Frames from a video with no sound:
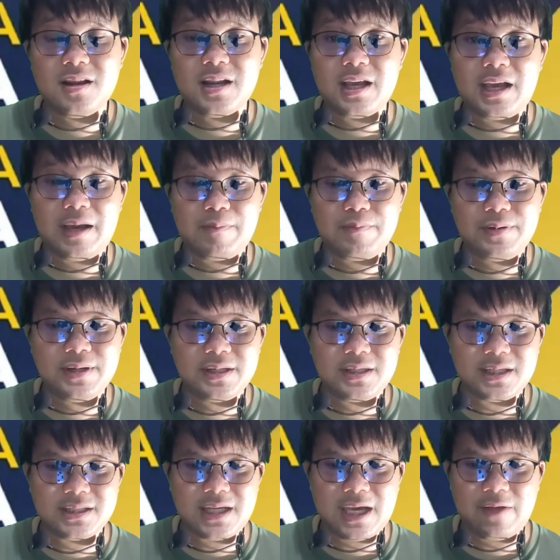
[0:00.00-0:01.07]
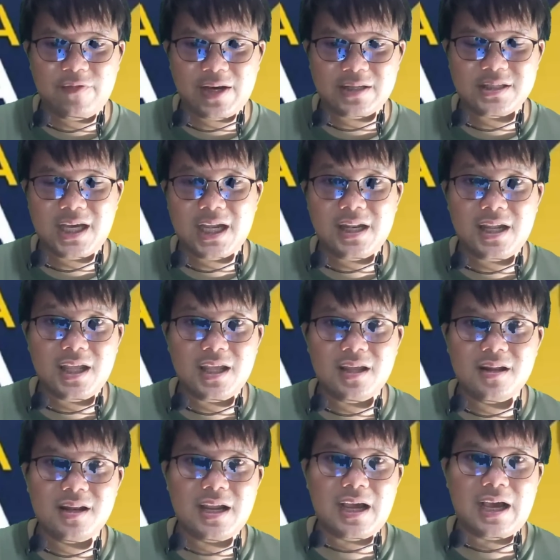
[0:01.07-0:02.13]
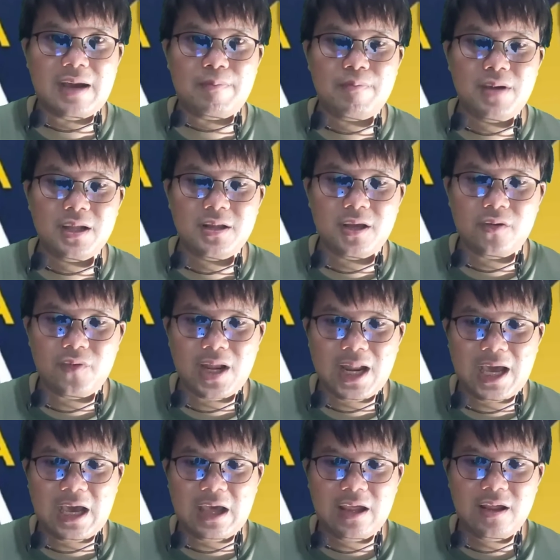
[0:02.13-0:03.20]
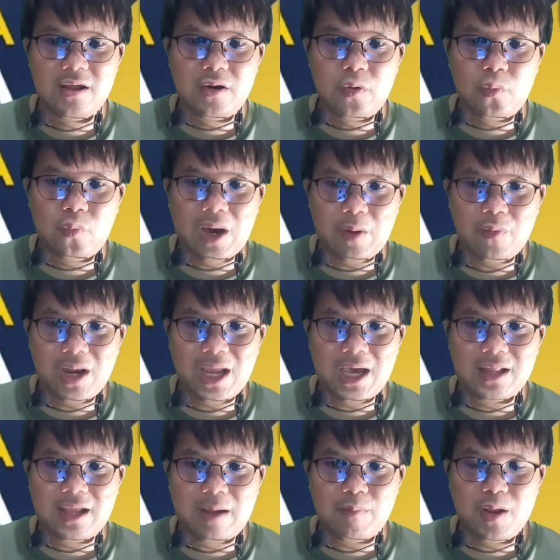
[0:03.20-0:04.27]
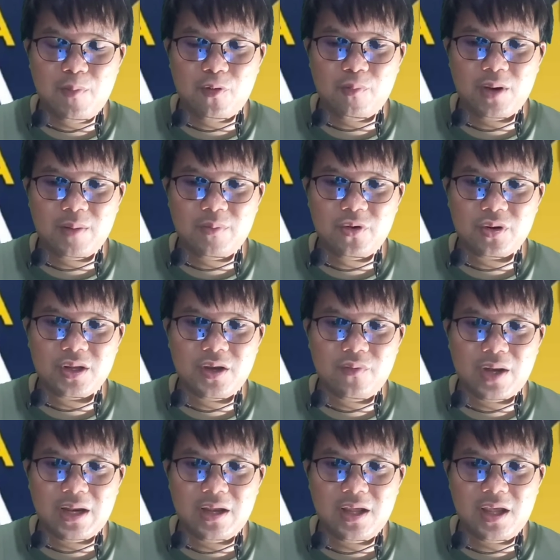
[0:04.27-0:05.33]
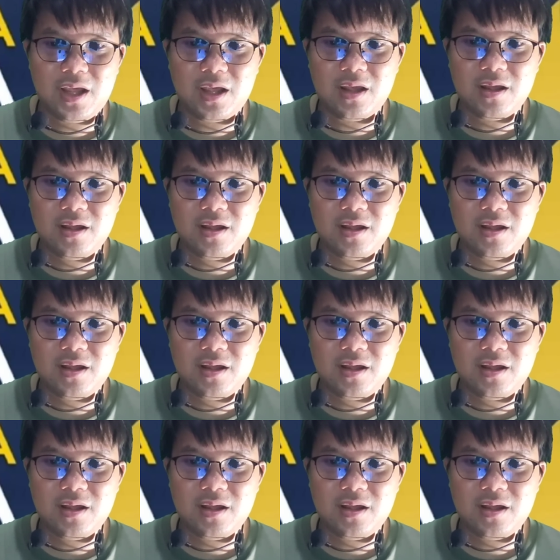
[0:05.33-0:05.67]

นะครับเพื่อจะใช้ฟังก์ชันนี้นะครับเมื่อถึงเวลาวันเวลาตามที่ผมกำหนดคือวันที่